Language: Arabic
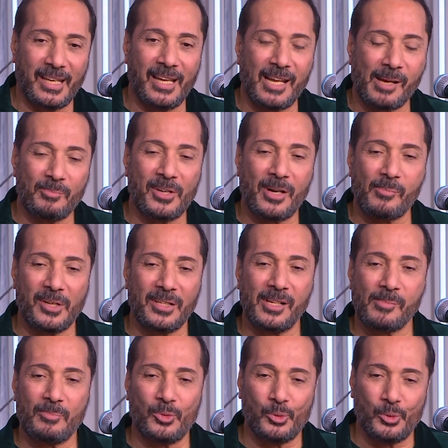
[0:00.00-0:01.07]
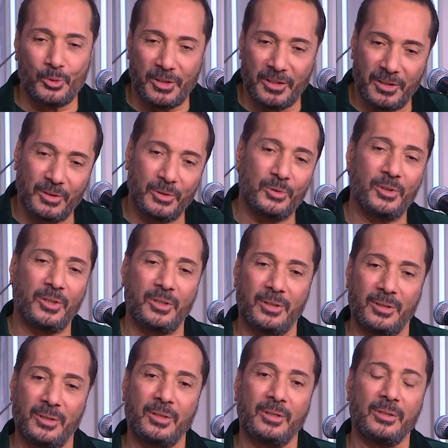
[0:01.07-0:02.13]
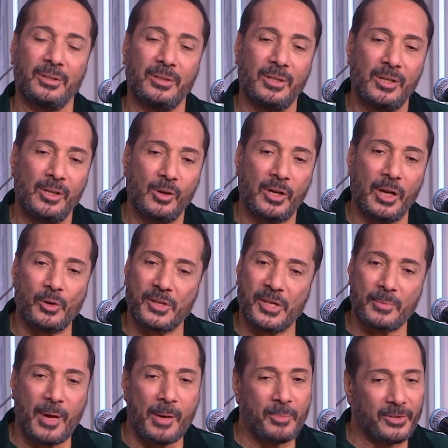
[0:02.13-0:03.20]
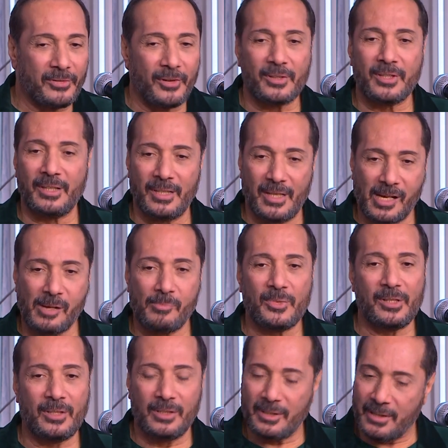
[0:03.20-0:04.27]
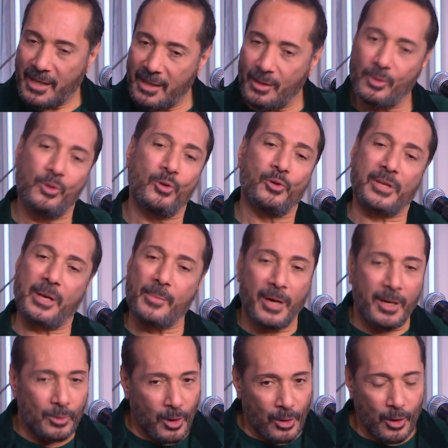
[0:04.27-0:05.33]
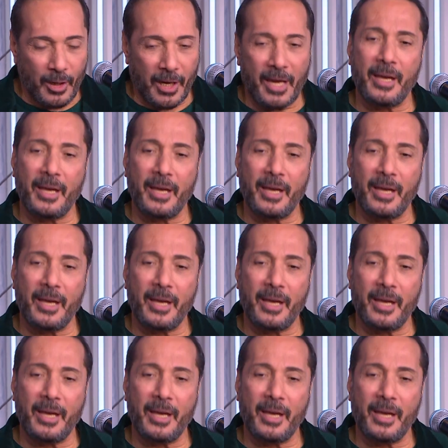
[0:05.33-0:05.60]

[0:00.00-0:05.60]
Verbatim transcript: عبد الرحمن الامدودي خال عبد الرحمن آه. كان الاستاذ محمد فاضل عامل بتاعه واسامه محمود مرسي